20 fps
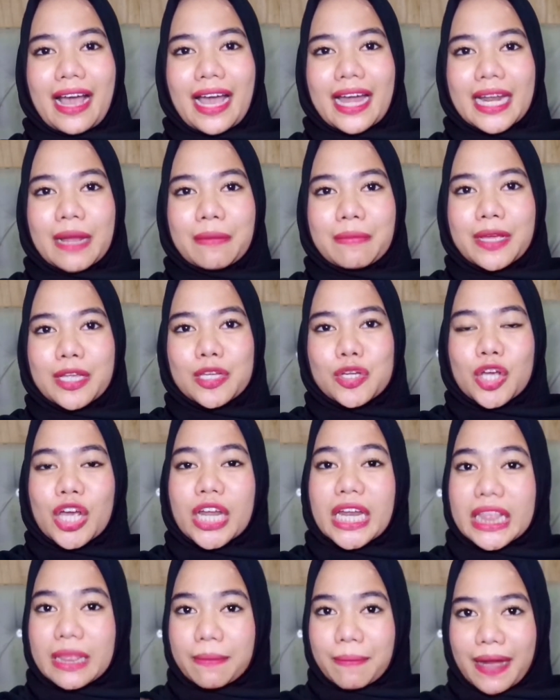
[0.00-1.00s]
kan namanya
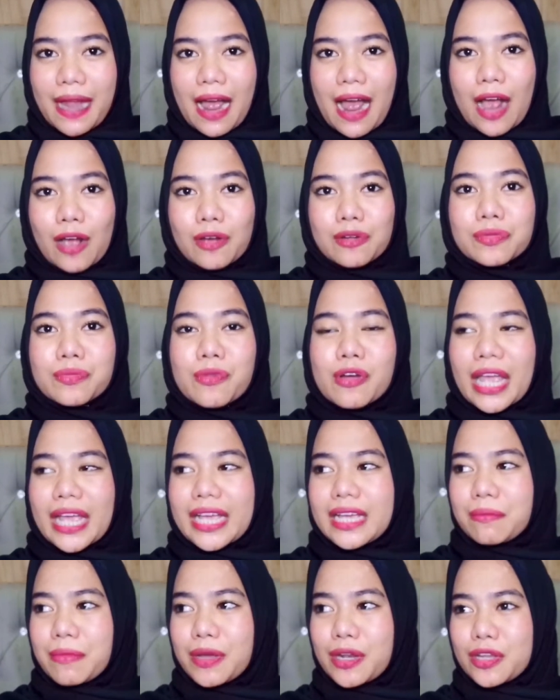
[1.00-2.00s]
juga dia teman aku mau
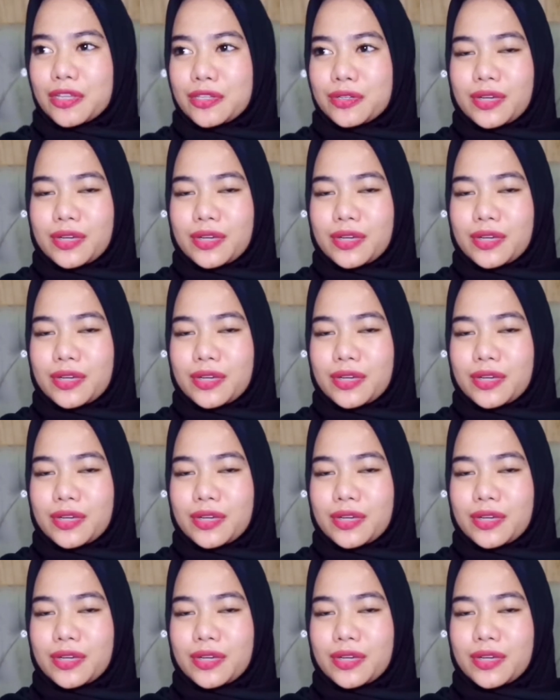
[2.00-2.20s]
kayak gimana